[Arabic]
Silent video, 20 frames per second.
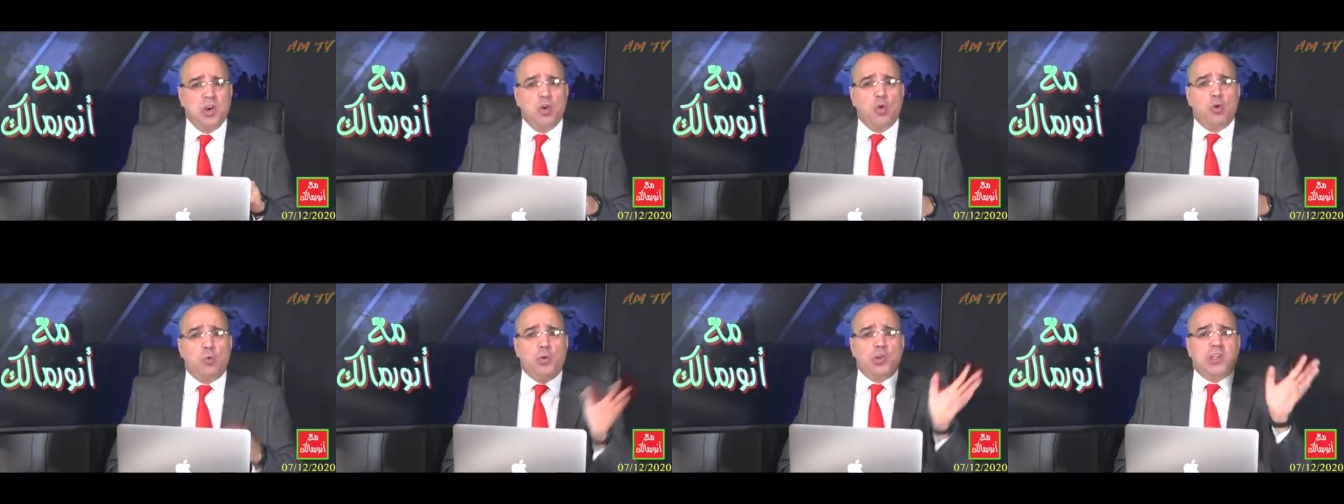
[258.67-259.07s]

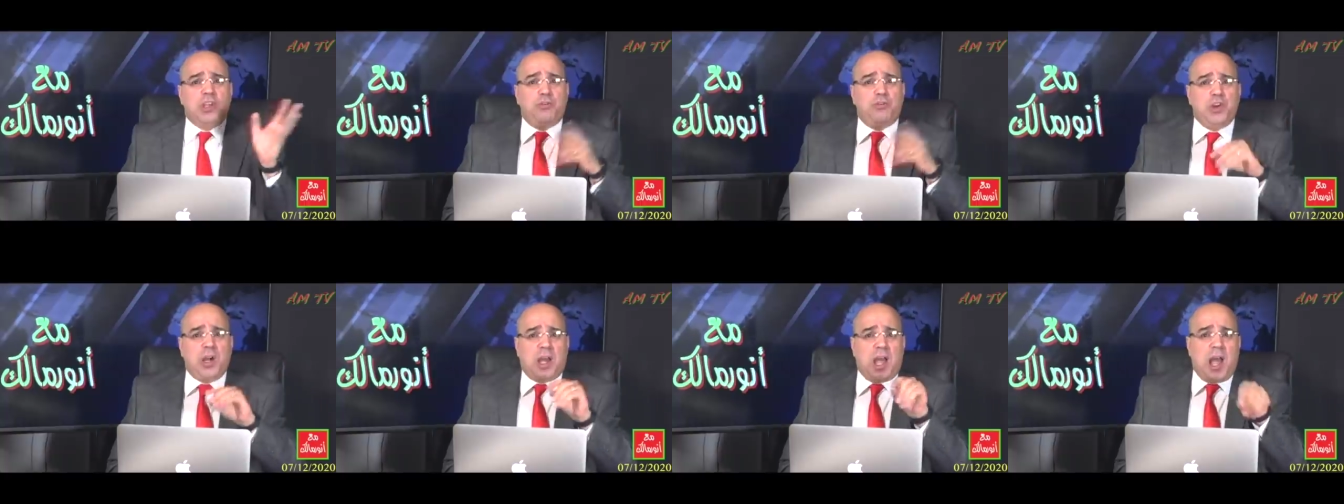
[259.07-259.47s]

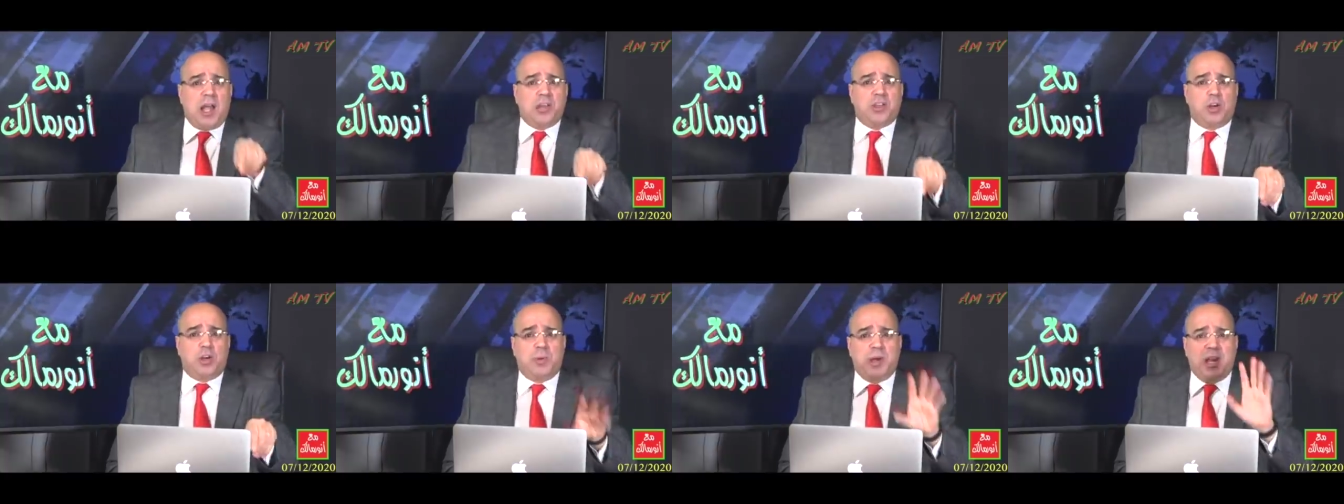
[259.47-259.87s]
وبوتفليقة
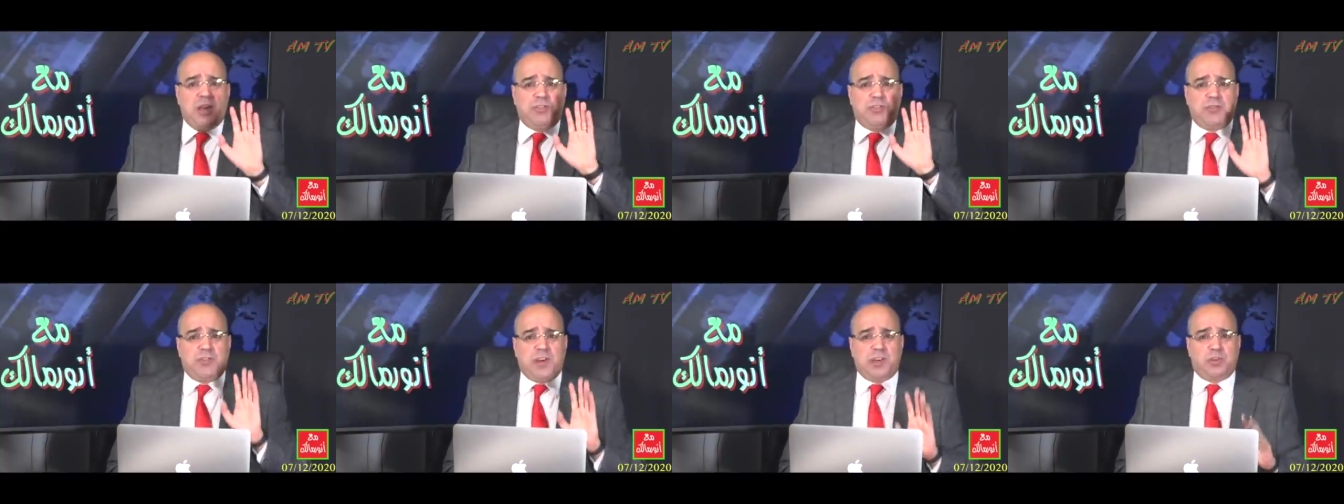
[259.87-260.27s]
عندهم هنا
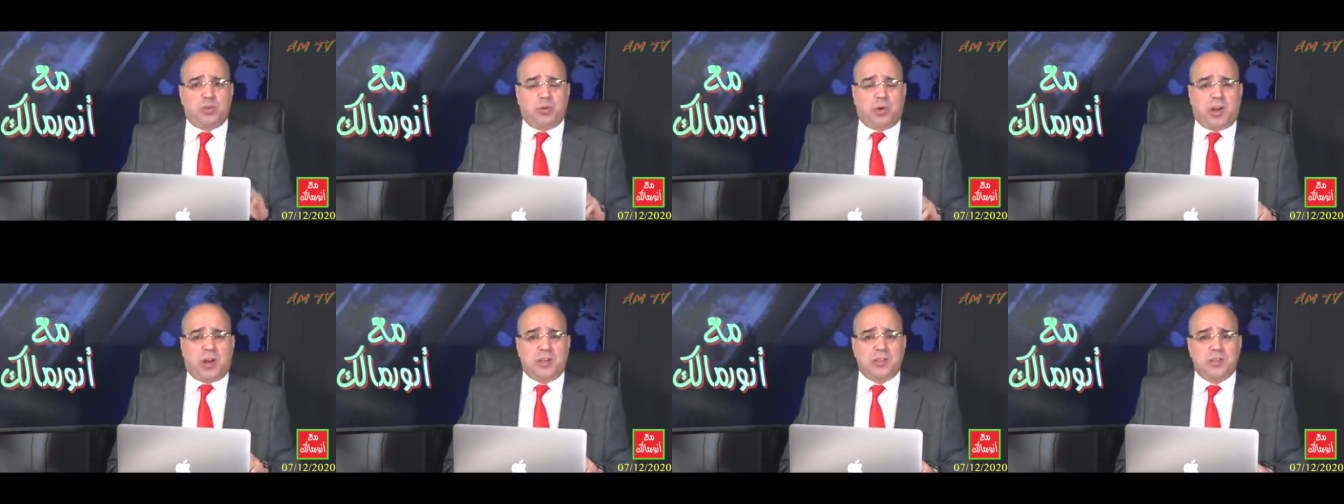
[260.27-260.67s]
في
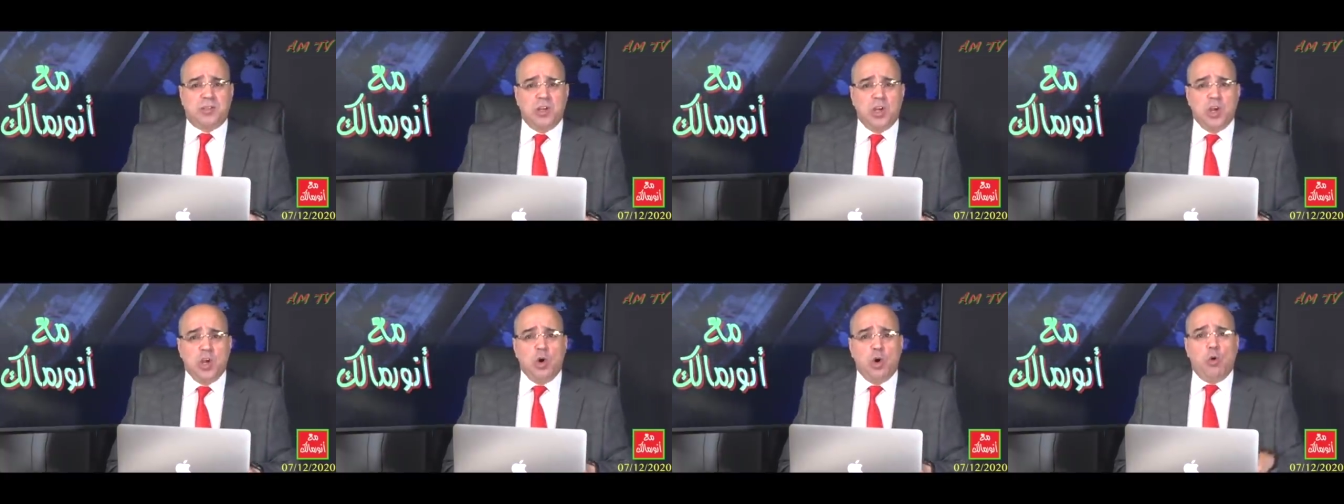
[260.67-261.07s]
فالدوغراس
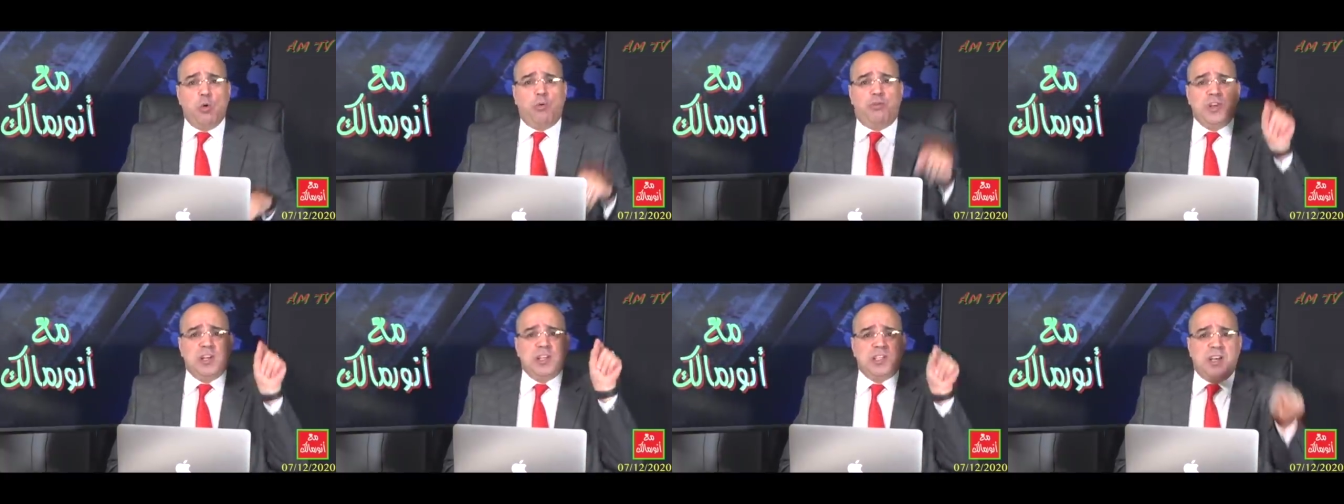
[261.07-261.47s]

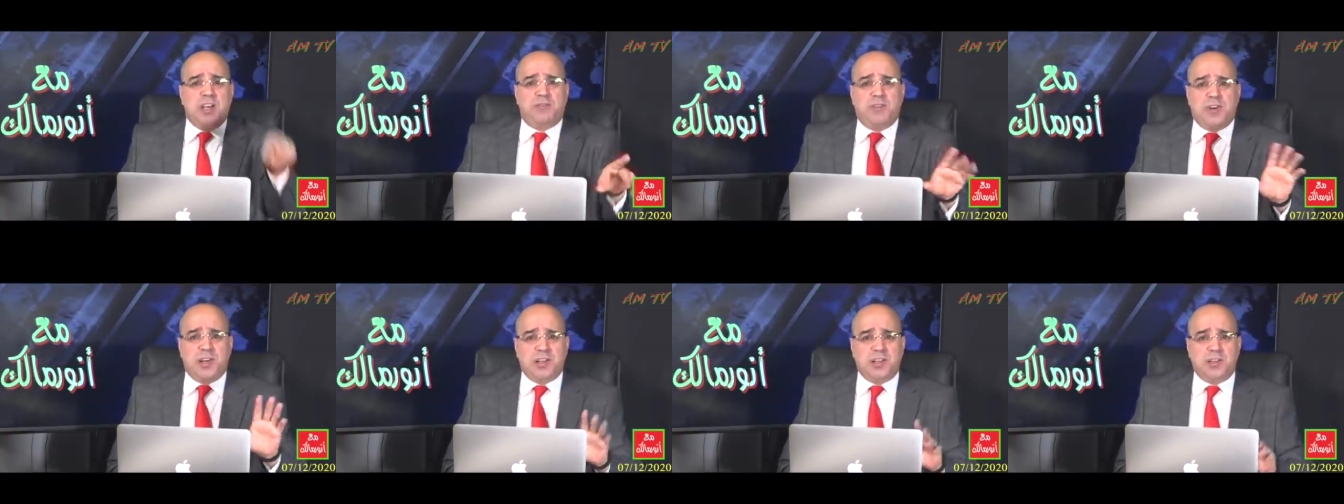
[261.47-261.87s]
وفي
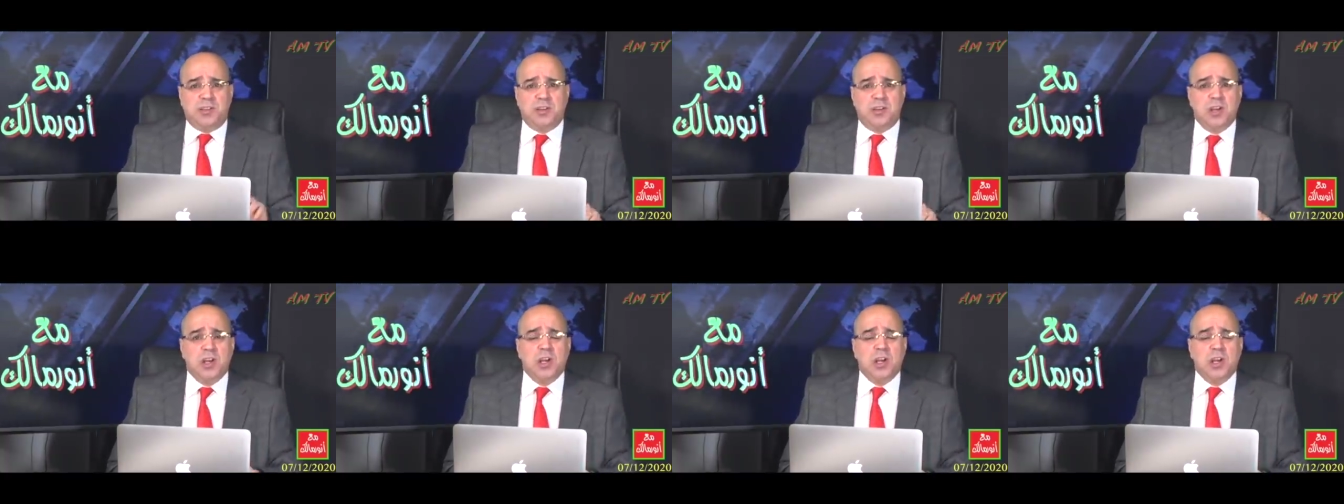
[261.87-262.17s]
ليزانفاليد